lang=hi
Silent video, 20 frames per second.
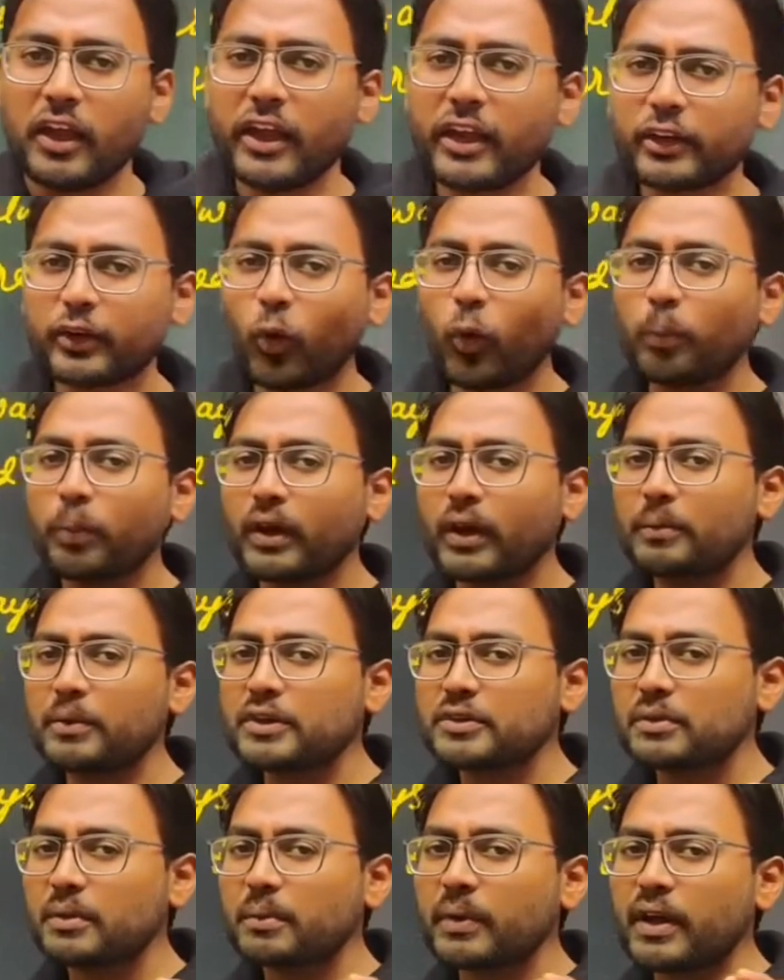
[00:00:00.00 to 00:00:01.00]
एक टॉपिक के
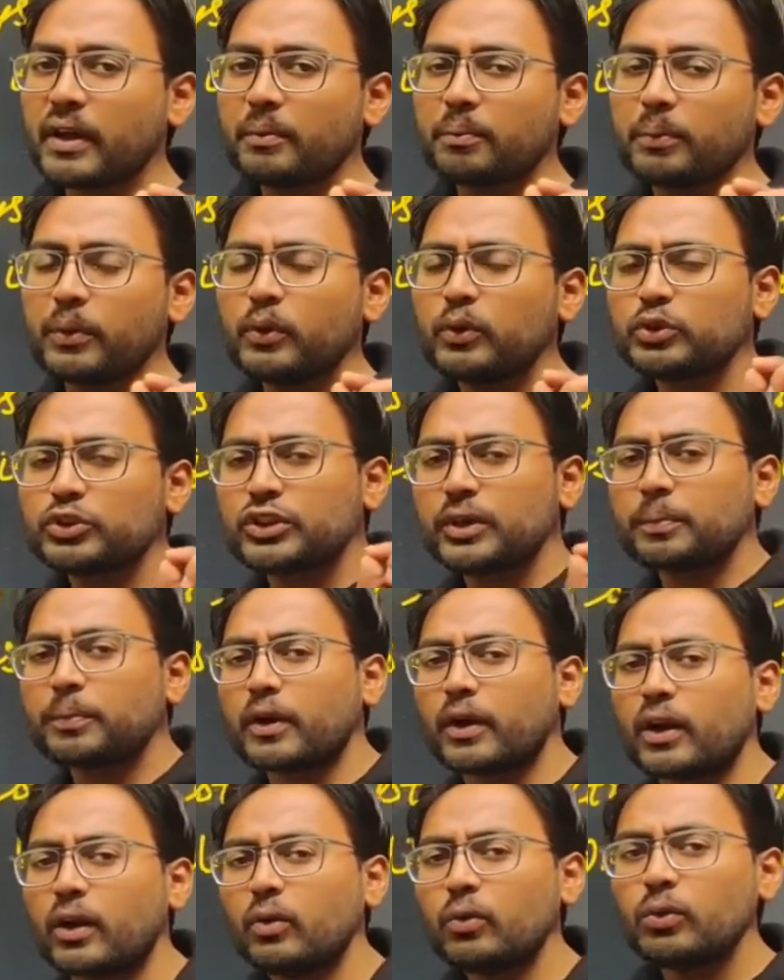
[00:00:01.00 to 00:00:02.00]
बीच में मैं बिल्कुल स्किप
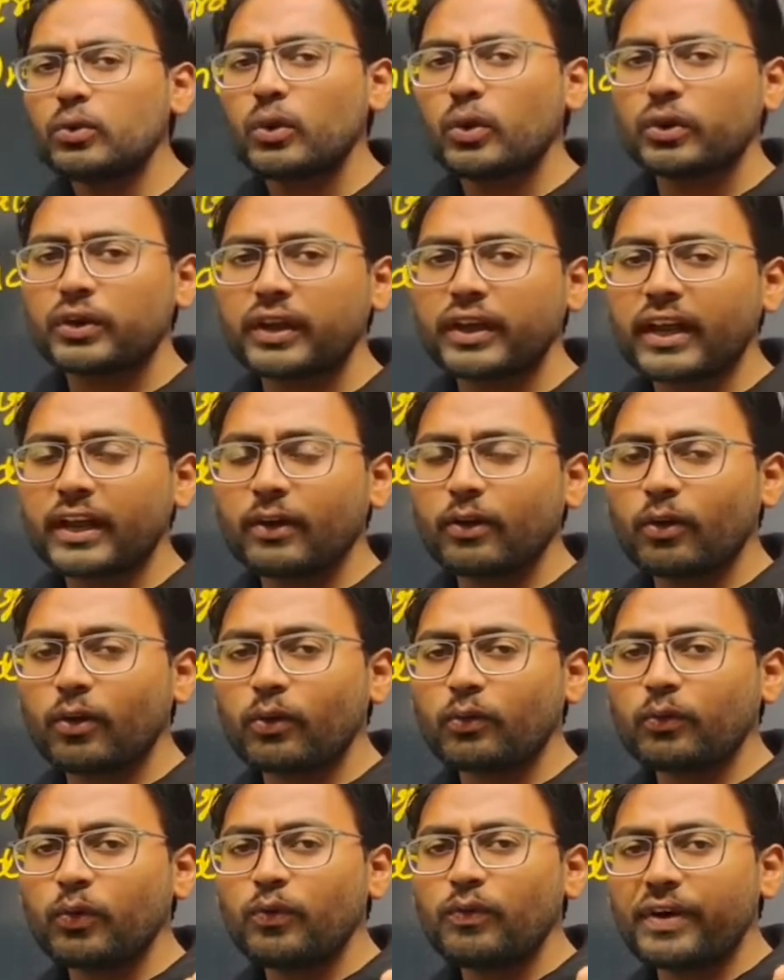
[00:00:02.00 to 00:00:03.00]
कर रहा हूं ठीक है और
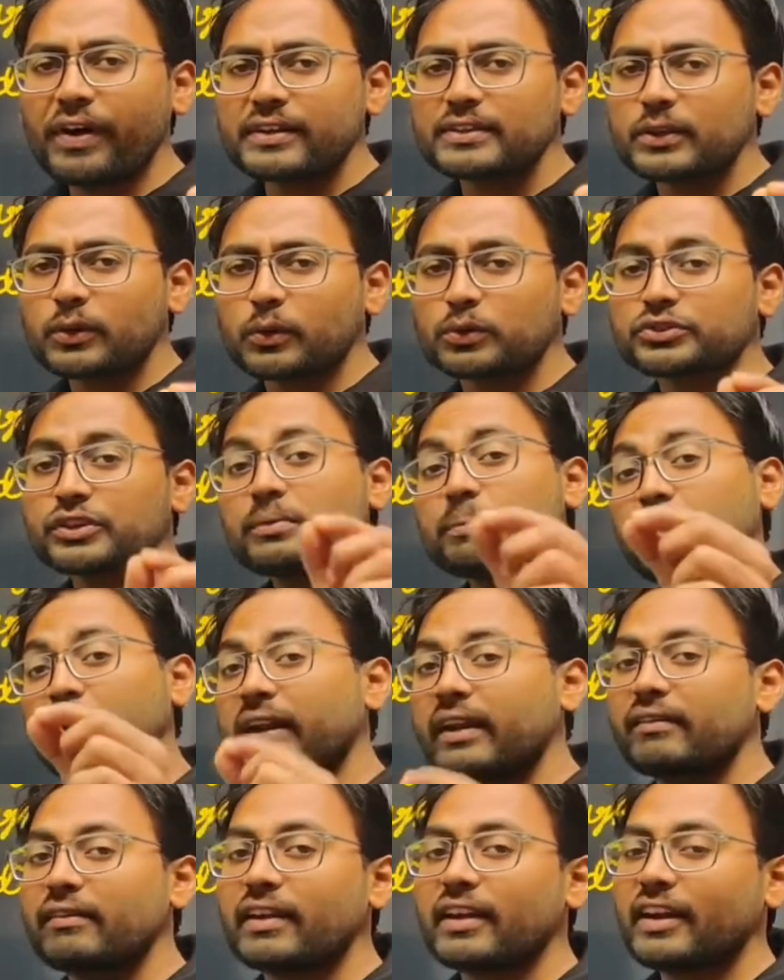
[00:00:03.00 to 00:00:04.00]
वो वहां से क्वेश्चन
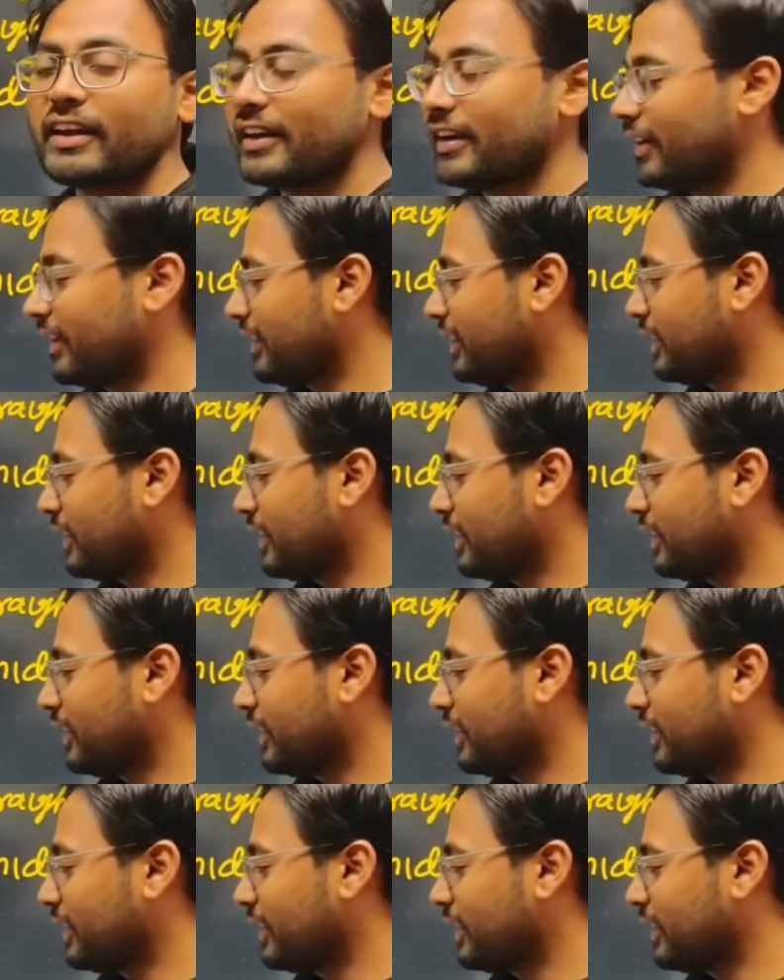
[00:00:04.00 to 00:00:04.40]
बनने वाला है